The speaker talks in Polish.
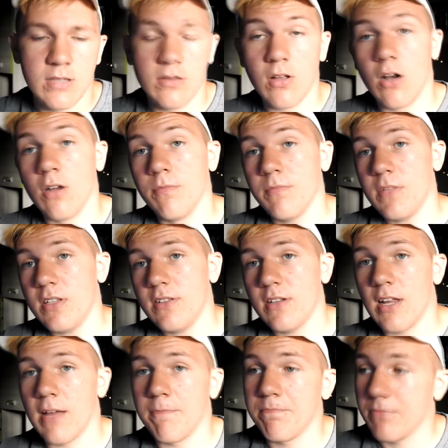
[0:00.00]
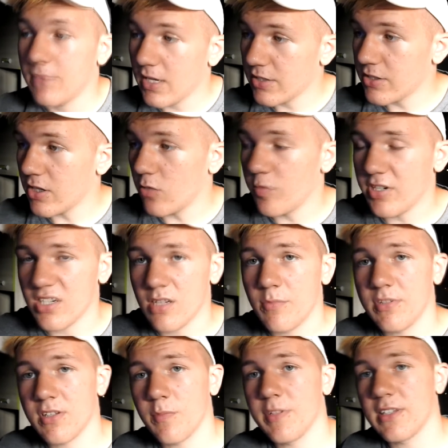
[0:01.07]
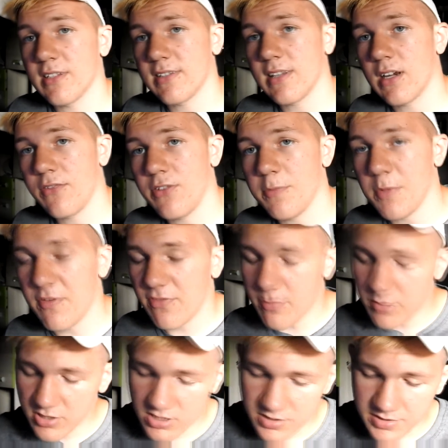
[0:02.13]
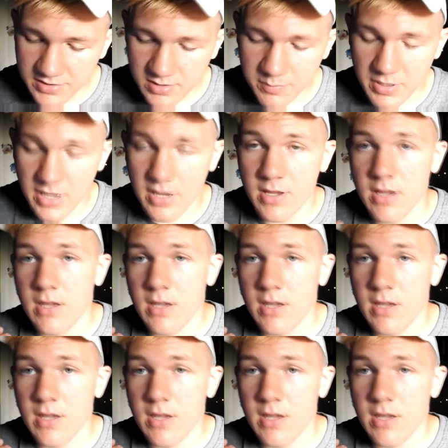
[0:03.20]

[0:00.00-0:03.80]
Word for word: No i tyle. Także obejrzymy sobie te stare filmy, wy możecie sobie